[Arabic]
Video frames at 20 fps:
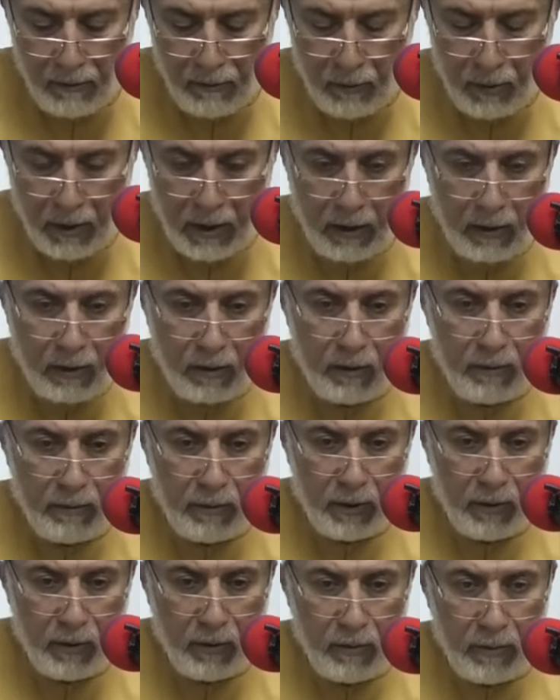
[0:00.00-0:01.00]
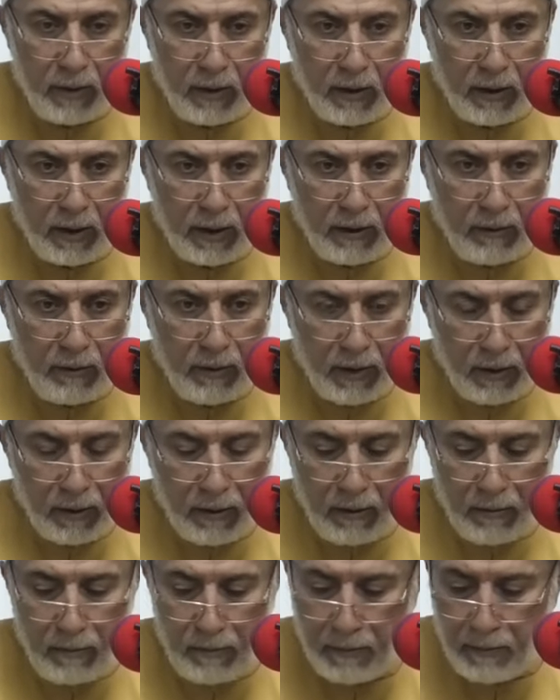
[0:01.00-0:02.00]
وكرم وبارك
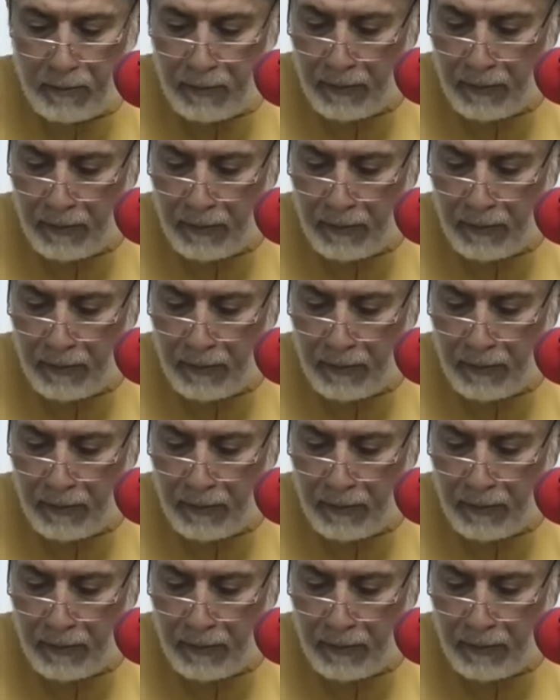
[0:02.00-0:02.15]
وعظم